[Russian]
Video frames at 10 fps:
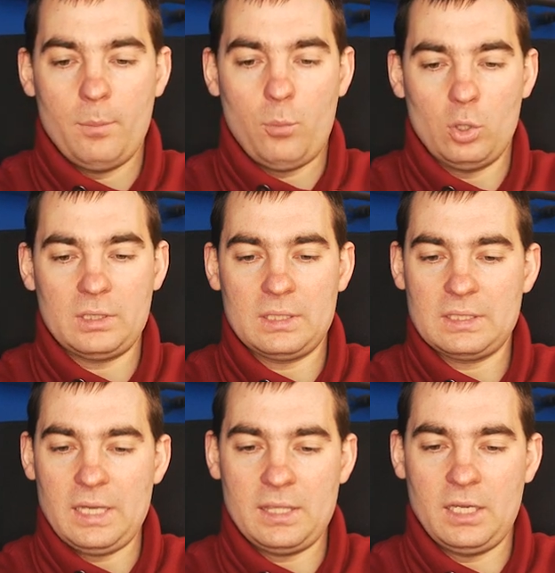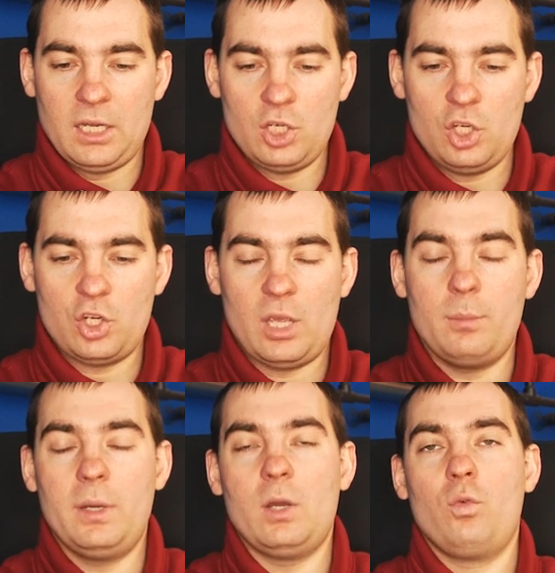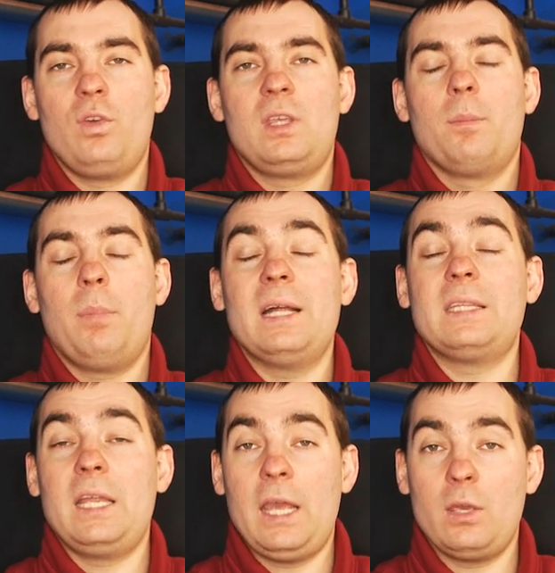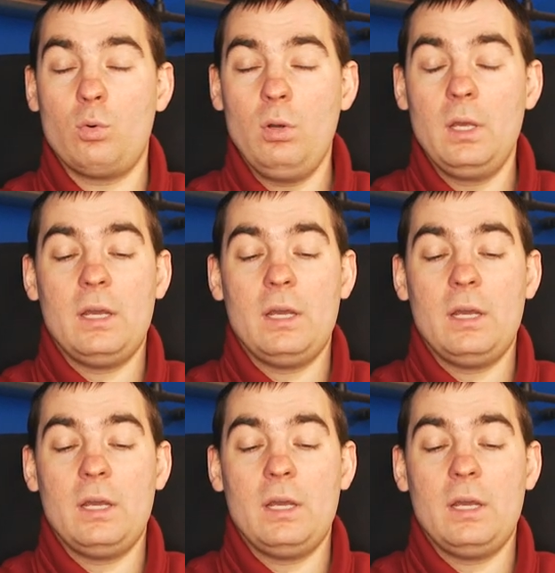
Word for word: Под задней крышечкой мы увидим батарейку.